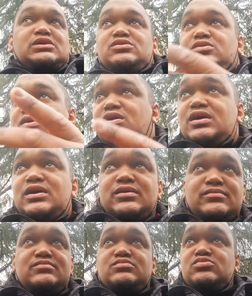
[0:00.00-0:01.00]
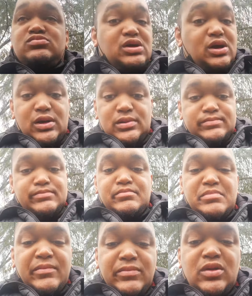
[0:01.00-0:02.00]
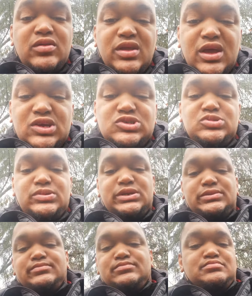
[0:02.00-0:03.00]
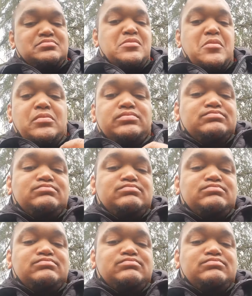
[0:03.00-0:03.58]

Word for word: 401 tout ça même dans le train je suis mais bon